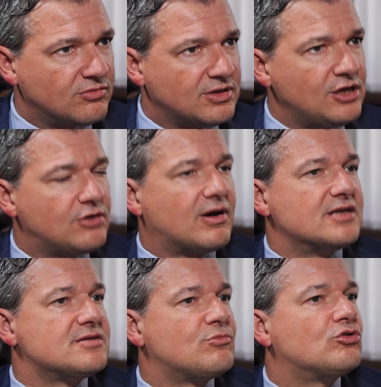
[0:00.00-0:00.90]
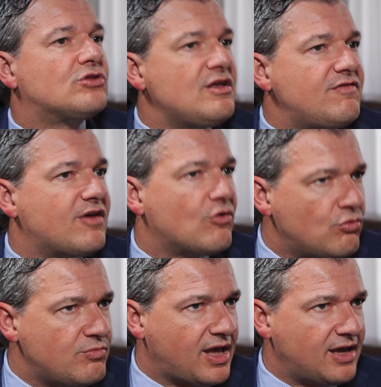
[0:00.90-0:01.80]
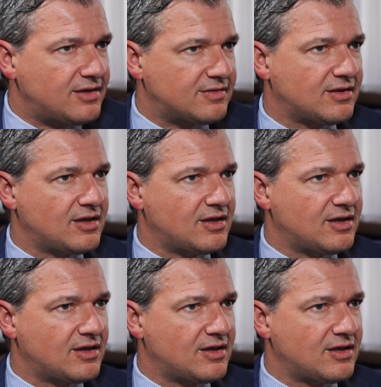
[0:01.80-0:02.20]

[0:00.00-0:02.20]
und ihn quasi Motive umhängt,